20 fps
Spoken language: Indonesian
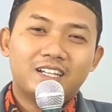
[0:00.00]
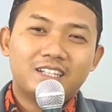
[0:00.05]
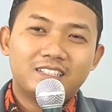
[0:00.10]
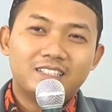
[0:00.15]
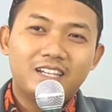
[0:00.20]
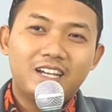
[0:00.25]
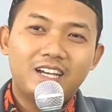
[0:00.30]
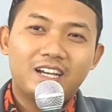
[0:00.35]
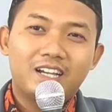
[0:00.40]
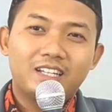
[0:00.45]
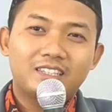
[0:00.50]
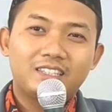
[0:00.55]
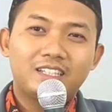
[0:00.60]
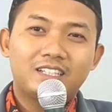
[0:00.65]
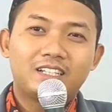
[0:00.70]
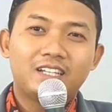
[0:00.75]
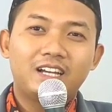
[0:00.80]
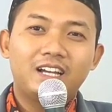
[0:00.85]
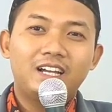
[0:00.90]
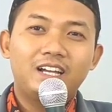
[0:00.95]
yang
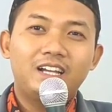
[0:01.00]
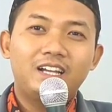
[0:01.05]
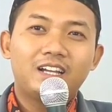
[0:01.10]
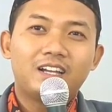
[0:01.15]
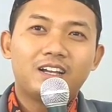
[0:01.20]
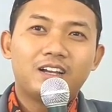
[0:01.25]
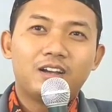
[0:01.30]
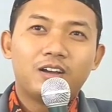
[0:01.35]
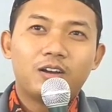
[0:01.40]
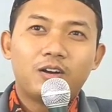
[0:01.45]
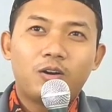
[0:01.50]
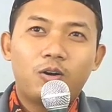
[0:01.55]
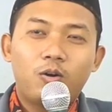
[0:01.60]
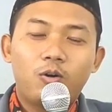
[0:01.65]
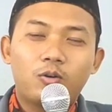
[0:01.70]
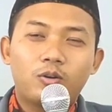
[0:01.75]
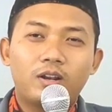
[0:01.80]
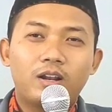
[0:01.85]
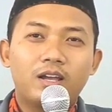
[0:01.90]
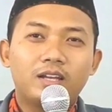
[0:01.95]
ketiga
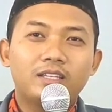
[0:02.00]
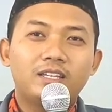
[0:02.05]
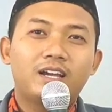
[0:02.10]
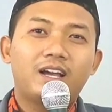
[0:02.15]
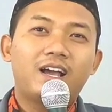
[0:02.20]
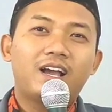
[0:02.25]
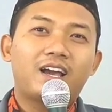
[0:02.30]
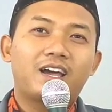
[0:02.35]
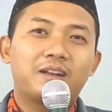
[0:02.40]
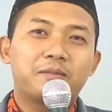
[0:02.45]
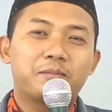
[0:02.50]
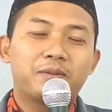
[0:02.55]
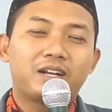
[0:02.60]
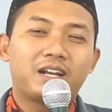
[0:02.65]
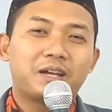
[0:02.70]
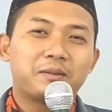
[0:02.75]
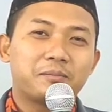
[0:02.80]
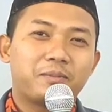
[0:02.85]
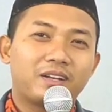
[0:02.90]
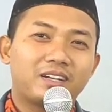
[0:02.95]
orang yang akan
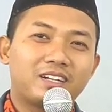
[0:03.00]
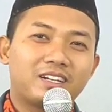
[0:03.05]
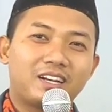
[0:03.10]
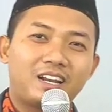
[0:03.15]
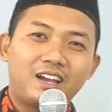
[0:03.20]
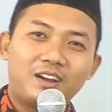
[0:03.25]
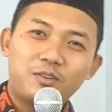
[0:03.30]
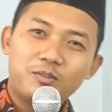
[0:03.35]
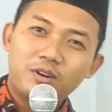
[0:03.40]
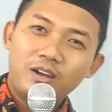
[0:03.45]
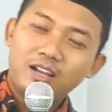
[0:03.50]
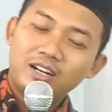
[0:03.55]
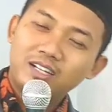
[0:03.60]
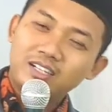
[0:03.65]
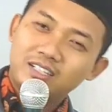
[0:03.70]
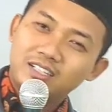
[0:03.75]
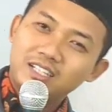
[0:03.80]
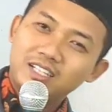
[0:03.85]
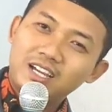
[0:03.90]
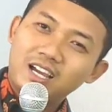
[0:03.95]
mendapat
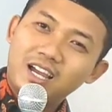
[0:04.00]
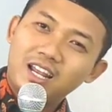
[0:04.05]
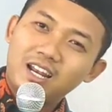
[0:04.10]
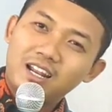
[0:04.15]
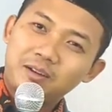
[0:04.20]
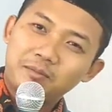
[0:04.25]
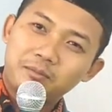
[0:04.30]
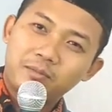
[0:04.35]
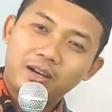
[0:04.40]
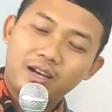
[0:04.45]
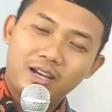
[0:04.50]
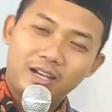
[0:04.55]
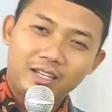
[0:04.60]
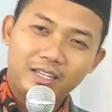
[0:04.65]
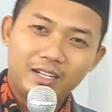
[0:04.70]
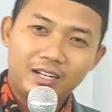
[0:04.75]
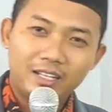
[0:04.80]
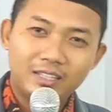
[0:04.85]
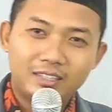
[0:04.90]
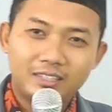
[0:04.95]
naungan di alam
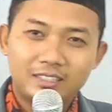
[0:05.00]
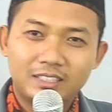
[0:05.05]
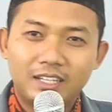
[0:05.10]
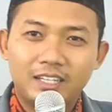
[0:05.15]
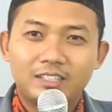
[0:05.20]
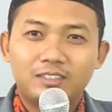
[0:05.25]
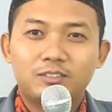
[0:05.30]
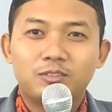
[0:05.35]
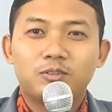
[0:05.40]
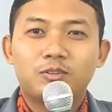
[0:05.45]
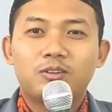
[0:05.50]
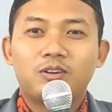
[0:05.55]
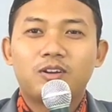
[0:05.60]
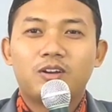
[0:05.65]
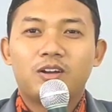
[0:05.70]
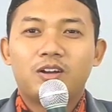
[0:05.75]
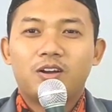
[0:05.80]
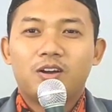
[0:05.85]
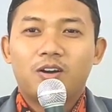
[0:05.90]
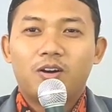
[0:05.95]
akhirat yaitu
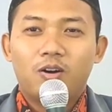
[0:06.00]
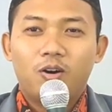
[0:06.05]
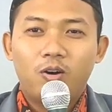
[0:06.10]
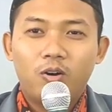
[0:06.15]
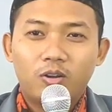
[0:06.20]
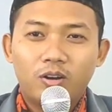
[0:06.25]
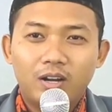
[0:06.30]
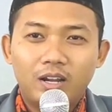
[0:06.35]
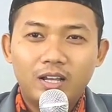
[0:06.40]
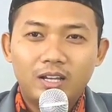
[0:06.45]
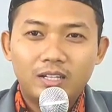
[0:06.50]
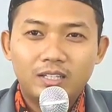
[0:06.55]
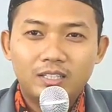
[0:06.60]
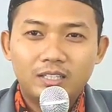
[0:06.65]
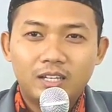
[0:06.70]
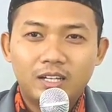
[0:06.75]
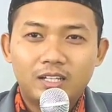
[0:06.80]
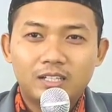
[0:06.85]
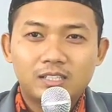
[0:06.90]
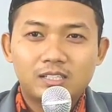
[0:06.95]
orang
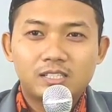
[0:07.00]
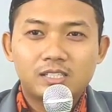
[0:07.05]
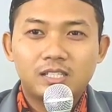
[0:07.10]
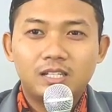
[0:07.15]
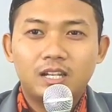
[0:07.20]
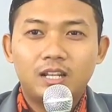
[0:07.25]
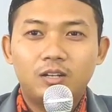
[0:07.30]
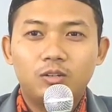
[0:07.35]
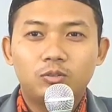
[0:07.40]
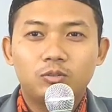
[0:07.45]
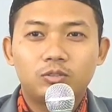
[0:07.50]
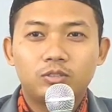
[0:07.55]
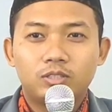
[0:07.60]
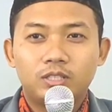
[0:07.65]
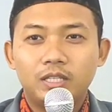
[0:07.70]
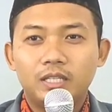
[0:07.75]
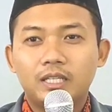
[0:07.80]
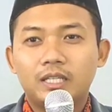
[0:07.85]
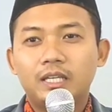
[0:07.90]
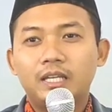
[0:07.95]
yang selalu
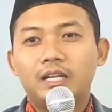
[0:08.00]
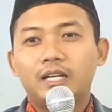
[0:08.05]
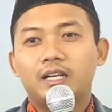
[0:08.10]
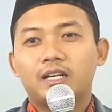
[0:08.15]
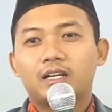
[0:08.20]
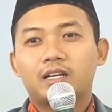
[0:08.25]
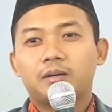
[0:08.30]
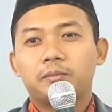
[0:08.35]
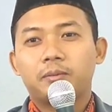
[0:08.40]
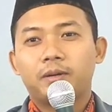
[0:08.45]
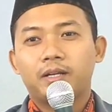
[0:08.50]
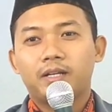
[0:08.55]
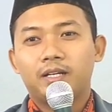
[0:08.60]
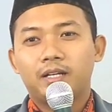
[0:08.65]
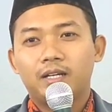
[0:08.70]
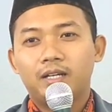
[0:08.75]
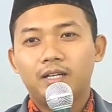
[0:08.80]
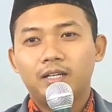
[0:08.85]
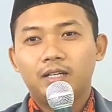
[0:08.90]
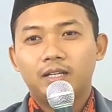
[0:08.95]
zikir
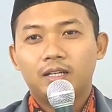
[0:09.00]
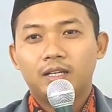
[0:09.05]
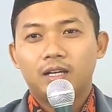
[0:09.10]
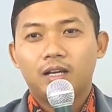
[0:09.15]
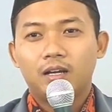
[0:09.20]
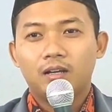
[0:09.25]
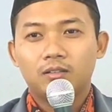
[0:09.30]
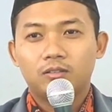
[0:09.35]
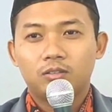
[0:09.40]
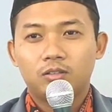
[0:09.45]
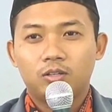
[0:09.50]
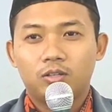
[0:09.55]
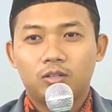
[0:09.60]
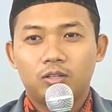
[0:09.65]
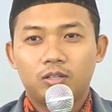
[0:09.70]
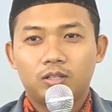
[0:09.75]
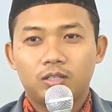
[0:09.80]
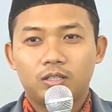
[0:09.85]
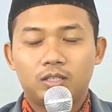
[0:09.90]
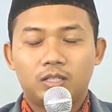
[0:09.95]
kepada Allah
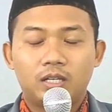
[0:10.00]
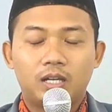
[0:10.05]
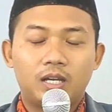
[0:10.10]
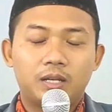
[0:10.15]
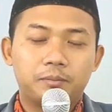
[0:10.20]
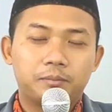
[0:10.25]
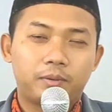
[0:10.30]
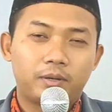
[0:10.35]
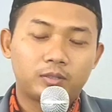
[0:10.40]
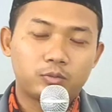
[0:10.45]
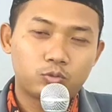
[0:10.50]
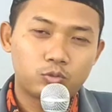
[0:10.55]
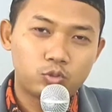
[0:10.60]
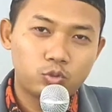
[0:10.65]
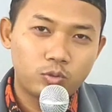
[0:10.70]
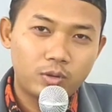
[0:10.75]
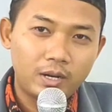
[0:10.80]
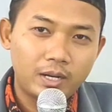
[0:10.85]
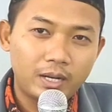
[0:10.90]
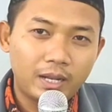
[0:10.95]
dengan
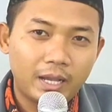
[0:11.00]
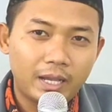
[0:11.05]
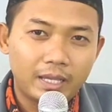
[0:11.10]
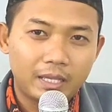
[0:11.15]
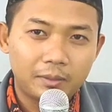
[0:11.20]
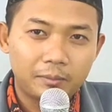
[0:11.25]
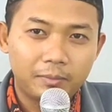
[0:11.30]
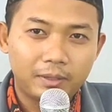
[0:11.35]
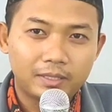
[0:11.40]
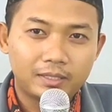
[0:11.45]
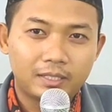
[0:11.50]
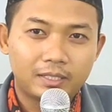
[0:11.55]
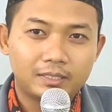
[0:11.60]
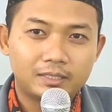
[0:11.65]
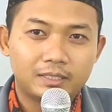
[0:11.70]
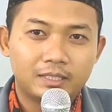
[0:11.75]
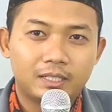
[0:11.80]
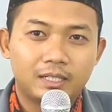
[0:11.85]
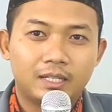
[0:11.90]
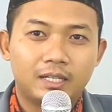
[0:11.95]
percucuran air
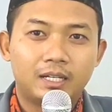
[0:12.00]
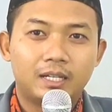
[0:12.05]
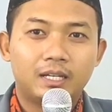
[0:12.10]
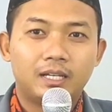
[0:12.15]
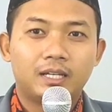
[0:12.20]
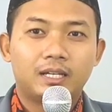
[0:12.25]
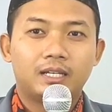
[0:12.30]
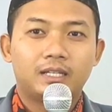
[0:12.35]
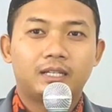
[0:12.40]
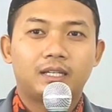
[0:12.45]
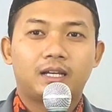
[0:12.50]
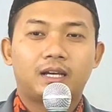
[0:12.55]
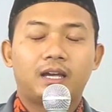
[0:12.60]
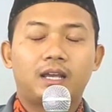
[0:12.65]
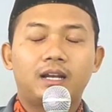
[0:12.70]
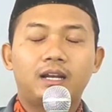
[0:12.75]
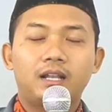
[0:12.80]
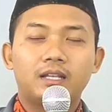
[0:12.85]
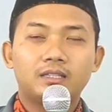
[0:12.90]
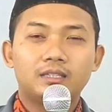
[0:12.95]
matanya. Ya,
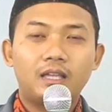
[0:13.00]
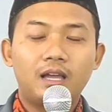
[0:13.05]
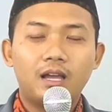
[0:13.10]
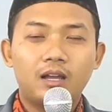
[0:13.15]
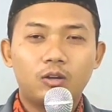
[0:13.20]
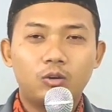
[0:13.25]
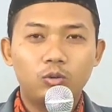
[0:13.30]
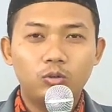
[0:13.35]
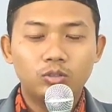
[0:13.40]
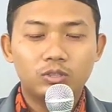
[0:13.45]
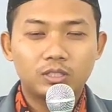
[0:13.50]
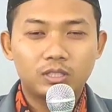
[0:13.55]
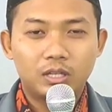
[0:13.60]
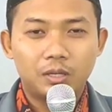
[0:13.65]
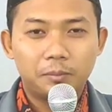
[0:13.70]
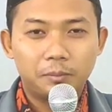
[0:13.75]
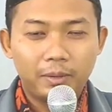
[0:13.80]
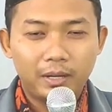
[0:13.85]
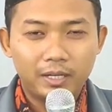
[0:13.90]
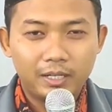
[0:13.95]
karena takut
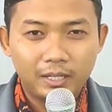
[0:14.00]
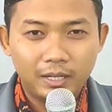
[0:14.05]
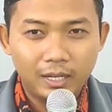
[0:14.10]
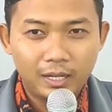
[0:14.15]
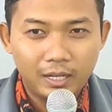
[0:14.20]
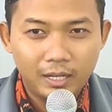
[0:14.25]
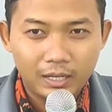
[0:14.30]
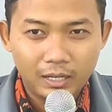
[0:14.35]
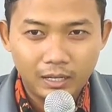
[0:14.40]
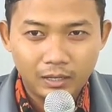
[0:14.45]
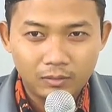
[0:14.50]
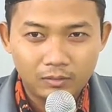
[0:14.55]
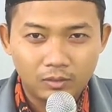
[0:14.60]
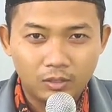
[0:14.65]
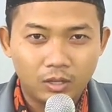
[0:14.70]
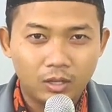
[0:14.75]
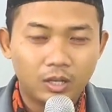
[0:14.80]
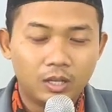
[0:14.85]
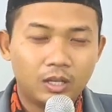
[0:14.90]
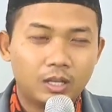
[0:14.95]
kepada Allah.